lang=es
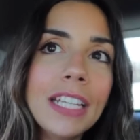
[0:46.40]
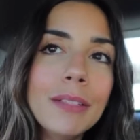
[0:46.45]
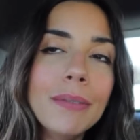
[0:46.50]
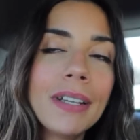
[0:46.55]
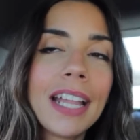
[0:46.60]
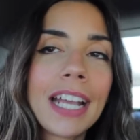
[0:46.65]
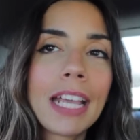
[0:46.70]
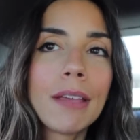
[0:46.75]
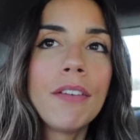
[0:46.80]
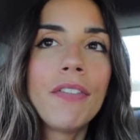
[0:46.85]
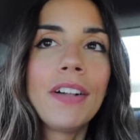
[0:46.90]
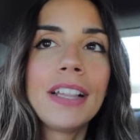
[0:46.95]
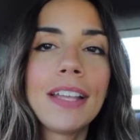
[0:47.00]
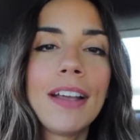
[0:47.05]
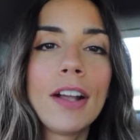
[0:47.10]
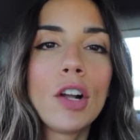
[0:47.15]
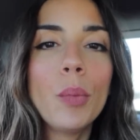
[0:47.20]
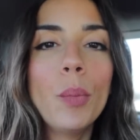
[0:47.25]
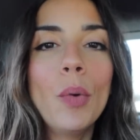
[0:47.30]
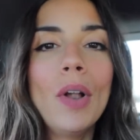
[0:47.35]
Es verdad que me
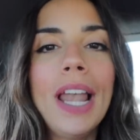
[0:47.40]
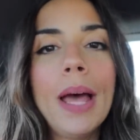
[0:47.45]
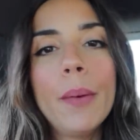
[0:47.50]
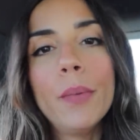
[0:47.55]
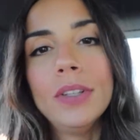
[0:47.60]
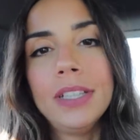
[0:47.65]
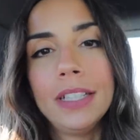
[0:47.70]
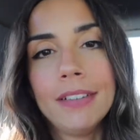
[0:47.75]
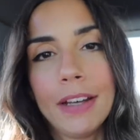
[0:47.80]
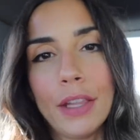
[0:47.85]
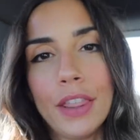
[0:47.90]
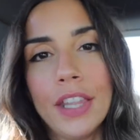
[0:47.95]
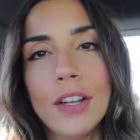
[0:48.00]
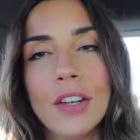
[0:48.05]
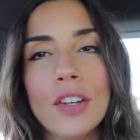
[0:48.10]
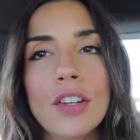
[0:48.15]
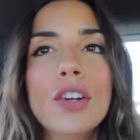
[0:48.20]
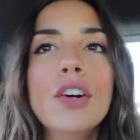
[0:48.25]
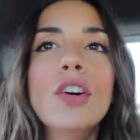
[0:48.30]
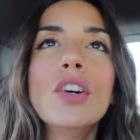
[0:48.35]
faltaba como la
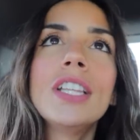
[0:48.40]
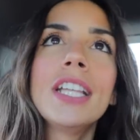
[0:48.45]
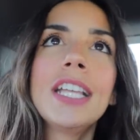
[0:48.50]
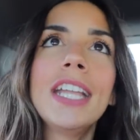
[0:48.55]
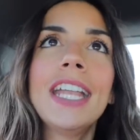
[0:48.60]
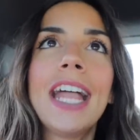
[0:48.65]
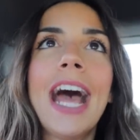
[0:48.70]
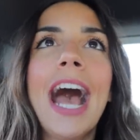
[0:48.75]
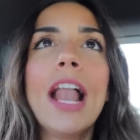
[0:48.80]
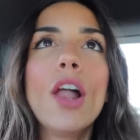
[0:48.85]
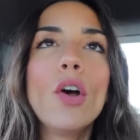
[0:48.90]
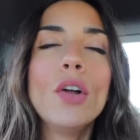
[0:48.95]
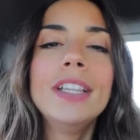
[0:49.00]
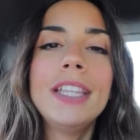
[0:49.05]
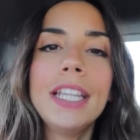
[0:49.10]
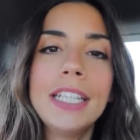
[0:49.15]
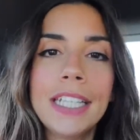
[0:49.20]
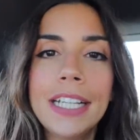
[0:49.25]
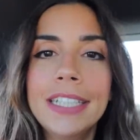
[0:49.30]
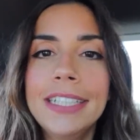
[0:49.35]
motivación, ¿no? O tener algo
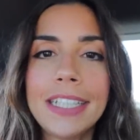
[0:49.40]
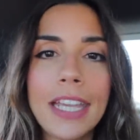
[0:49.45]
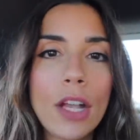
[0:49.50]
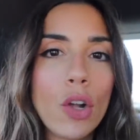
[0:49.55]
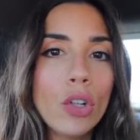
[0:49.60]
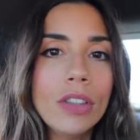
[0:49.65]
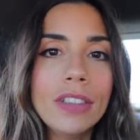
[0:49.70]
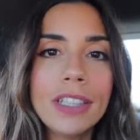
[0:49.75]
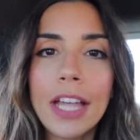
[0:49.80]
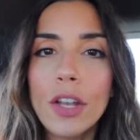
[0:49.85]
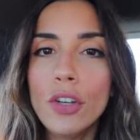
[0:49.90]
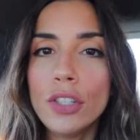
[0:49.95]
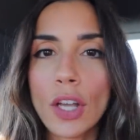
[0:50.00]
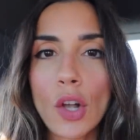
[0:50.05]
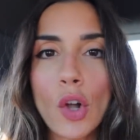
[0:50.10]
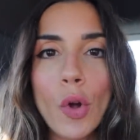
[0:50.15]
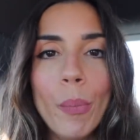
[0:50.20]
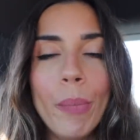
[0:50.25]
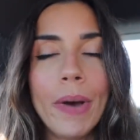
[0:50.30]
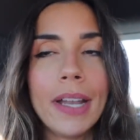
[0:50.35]
interesante que contaros, que
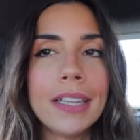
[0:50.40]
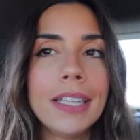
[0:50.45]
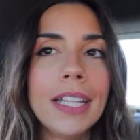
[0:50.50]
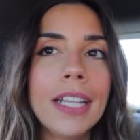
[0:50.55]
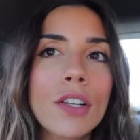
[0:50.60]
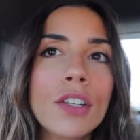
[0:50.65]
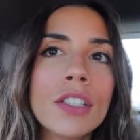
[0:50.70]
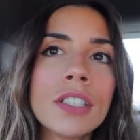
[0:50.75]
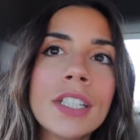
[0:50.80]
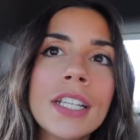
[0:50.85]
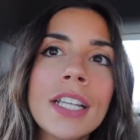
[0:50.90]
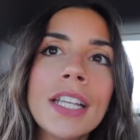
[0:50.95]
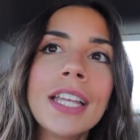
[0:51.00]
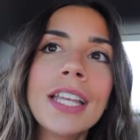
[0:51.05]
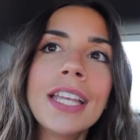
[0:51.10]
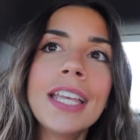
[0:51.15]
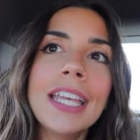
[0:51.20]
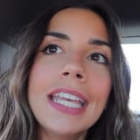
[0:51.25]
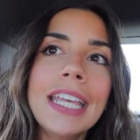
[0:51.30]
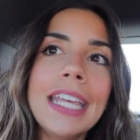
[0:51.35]
compartiros
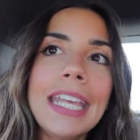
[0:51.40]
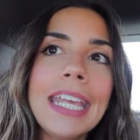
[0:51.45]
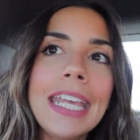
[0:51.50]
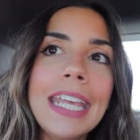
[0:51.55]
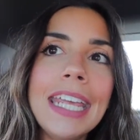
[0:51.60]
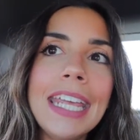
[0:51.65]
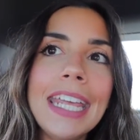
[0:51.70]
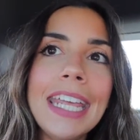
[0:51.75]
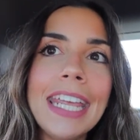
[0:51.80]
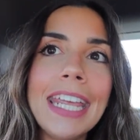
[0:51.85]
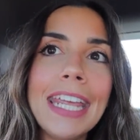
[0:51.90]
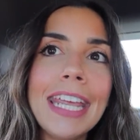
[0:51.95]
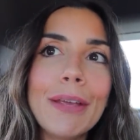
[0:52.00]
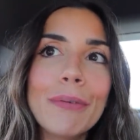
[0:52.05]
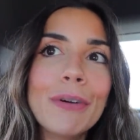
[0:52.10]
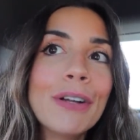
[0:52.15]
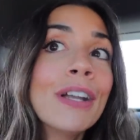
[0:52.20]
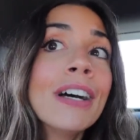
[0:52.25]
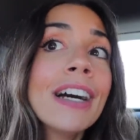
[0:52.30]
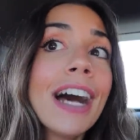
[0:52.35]
y
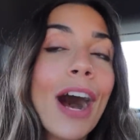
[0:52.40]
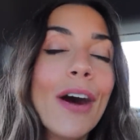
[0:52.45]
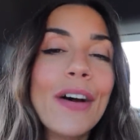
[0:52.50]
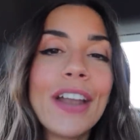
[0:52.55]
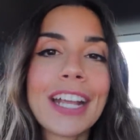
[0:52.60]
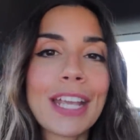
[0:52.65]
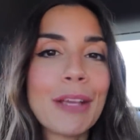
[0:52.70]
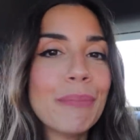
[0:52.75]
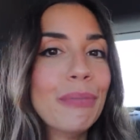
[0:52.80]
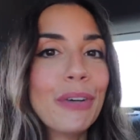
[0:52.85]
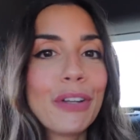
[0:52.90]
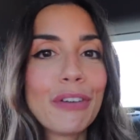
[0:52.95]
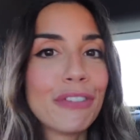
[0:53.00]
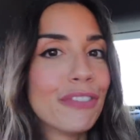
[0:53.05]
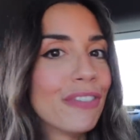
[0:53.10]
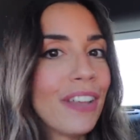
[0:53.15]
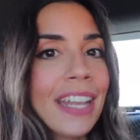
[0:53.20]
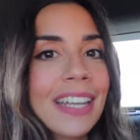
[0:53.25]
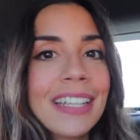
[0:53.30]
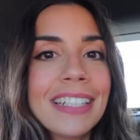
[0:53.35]
bueno, ahora que por
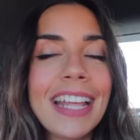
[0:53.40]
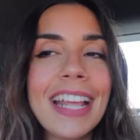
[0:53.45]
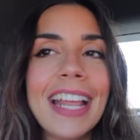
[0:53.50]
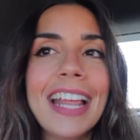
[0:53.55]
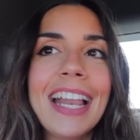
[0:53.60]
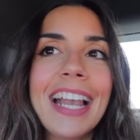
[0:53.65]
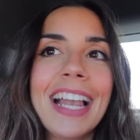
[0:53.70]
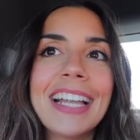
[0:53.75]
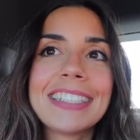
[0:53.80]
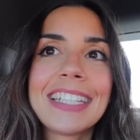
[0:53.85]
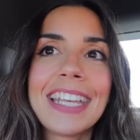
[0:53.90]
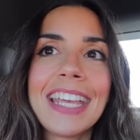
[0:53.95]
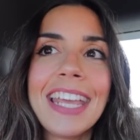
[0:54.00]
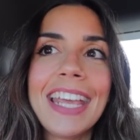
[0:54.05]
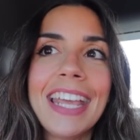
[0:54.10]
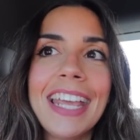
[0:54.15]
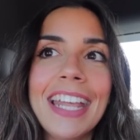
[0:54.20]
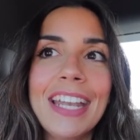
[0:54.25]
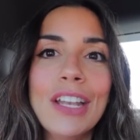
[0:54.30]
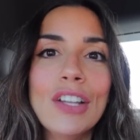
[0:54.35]
fin eh, las
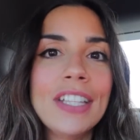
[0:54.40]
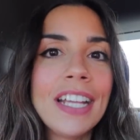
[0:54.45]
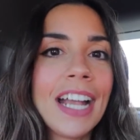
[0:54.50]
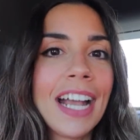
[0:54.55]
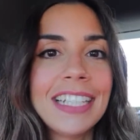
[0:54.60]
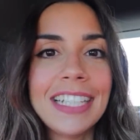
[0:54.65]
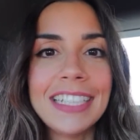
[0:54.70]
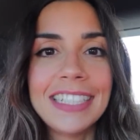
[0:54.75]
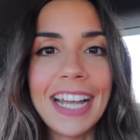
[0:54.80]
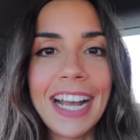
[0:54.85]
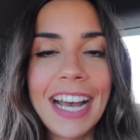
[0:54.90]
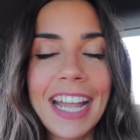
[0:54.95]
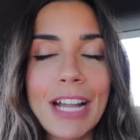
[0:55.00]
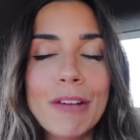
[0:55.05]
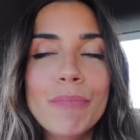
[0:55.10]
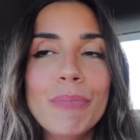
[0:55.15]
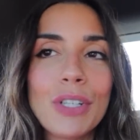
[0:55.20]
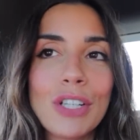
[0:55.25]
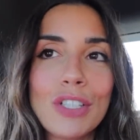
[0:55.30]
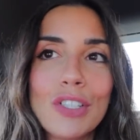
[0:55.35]
que no tengáis
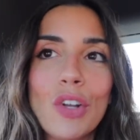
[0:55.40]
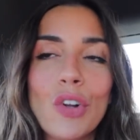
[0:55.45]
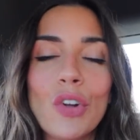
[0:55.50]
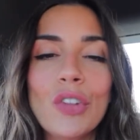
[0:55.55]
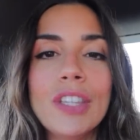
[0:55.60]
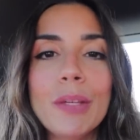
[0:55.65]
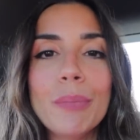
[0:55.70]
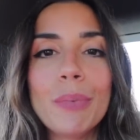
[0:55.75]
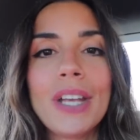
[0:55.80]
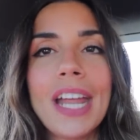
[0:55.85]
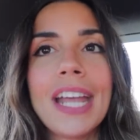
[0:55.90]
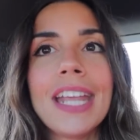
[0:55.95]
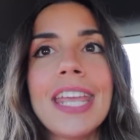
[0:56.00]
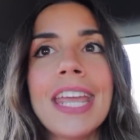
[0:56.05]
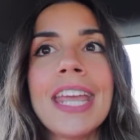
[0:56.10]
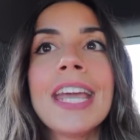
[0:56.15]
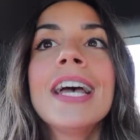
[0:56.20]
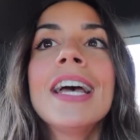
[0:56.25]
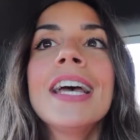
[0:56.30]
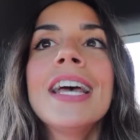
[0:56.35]
Instagram, porque os lo conté por
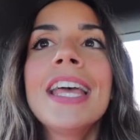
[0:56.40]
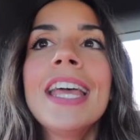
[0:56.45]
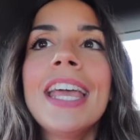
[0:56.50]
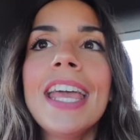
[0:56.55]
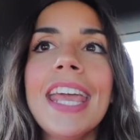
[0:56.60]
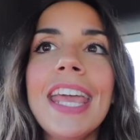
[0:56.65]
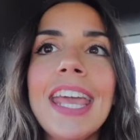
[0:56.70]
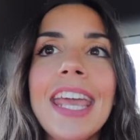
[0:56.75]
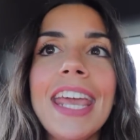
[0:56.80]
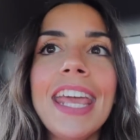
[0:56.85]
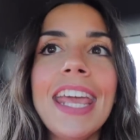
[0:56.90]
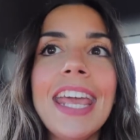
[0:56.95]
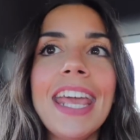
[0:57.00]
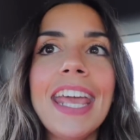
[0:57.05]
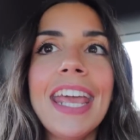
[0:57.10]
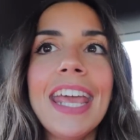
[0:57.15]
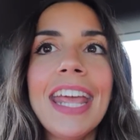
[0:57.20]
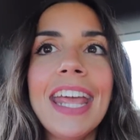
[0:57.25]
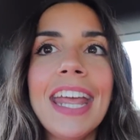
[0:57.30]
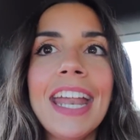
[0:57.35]
allí,
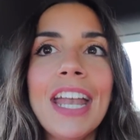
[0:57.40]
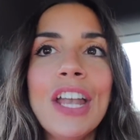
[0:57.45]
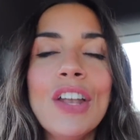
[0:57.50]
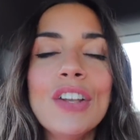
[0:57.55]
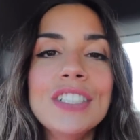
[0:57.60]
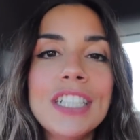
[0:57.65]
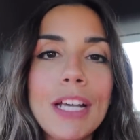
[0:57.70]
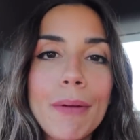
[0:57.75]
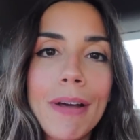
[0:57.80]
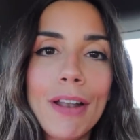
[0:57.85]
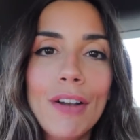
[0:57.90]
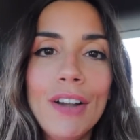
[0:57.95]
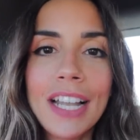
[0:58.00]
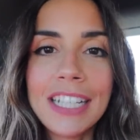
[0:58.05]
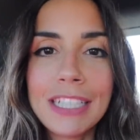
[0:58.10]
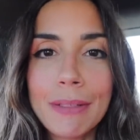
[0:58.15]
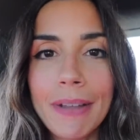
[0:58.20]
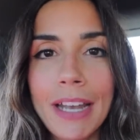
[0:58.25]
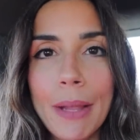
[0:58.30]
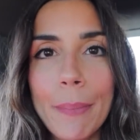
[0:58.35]
eh, nos llamaron
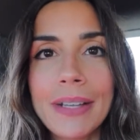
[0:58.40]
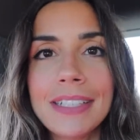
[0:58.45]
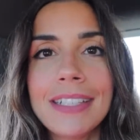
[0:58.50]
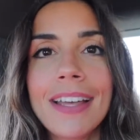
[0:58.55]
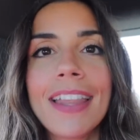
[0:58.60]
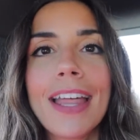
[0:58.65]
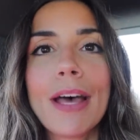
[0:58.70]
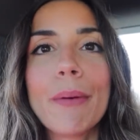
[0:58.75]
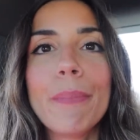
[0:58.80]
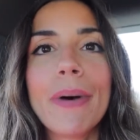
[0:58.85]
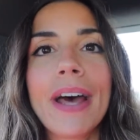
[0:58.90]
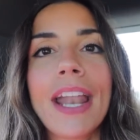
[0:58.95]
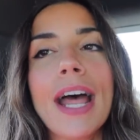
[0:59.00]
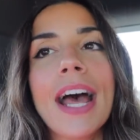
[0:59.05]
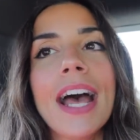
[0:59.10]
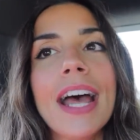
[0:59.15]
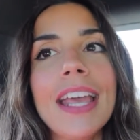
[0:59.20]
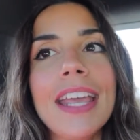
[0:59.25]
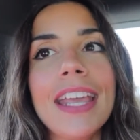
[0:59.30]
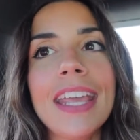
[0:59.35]
la semana pasada
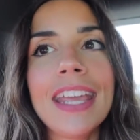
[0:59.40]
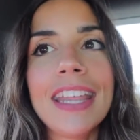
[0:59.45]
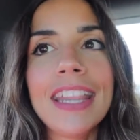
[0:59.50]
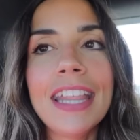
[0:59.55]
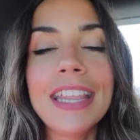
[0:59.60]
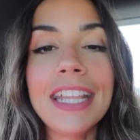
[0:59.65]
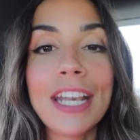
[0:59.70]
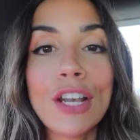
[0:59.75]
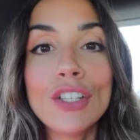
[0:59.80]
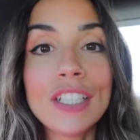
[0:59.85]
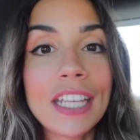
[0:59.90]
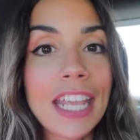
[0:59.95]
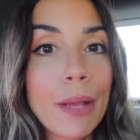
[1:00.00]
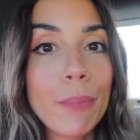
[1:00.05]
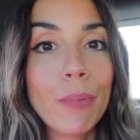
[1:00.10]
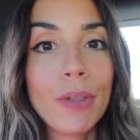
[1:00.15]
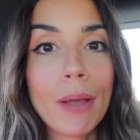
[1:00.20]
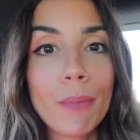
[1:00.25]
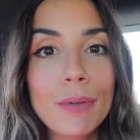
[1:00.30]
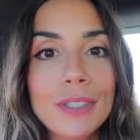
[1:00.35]
para eh, decirnos que
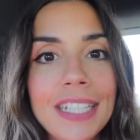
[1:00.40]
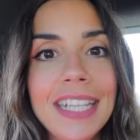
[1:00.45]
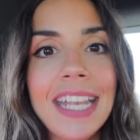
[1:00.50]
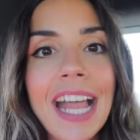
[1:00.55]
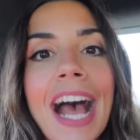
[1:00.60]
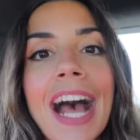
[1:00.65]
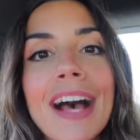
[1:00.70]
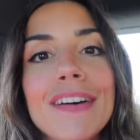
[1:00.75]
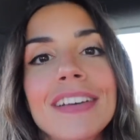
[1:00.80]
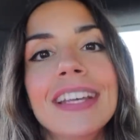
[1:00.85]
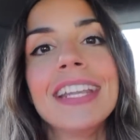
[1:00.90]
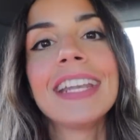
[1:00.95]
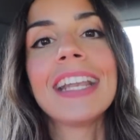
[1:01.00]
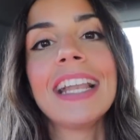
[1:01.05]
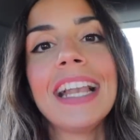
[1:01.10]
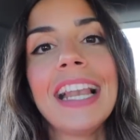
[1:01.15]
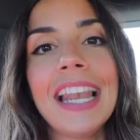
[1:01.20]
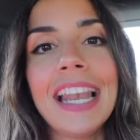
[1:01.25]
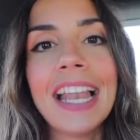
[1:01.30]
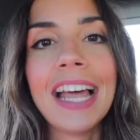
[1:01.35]
ya podíamos ir a ver
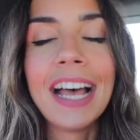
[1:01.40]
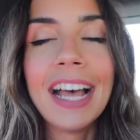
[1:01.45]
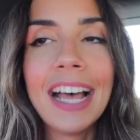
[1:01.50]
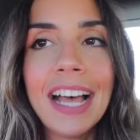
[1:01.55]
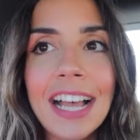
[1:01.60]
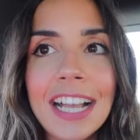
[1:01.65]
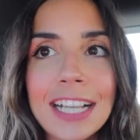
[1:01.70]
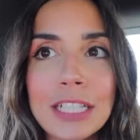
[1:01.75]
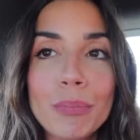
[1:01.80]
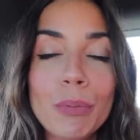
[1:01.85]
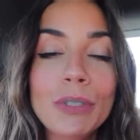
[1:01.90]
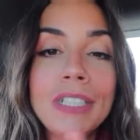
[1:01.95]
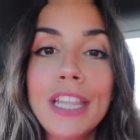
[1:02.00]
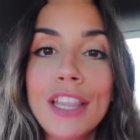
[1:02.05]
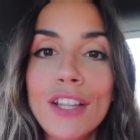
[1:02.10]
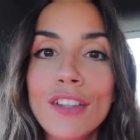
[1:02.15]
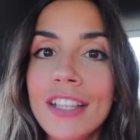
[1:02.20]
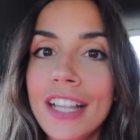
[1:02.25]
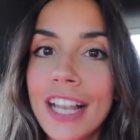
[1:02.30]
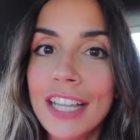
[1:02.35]
la
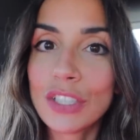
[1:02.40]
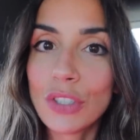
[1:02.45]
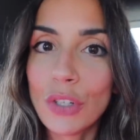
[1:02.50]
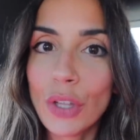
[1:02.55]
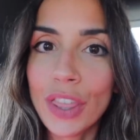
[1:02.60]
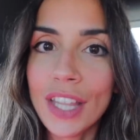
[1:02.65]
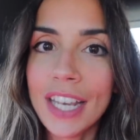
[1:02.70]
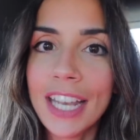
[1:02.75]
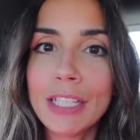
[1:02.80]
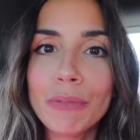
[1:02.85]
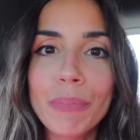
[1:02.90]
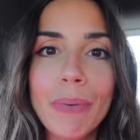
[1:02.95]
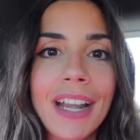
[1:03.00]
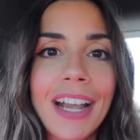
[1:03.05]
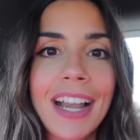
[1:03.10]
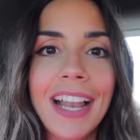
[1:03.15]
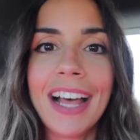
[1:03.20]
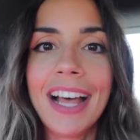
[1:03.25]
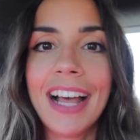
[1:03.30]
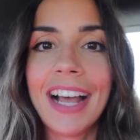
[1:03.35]
exposición de las cocinas
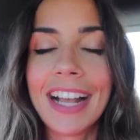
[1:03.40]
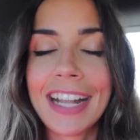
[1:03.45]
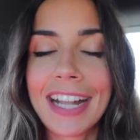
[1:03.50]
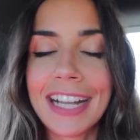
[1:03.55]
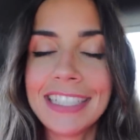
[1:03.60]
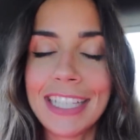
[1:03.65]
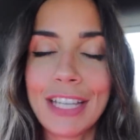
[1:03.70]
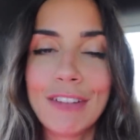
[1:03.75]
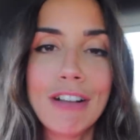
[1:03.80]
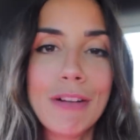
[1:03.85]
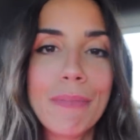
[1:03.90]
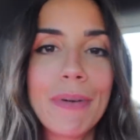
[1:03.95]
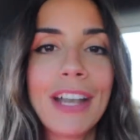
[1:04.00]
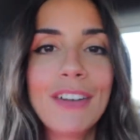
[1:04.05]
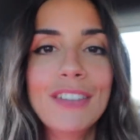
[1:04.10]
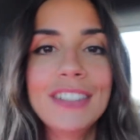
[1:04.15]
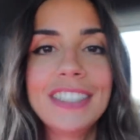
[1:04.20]
para la casa nueva, para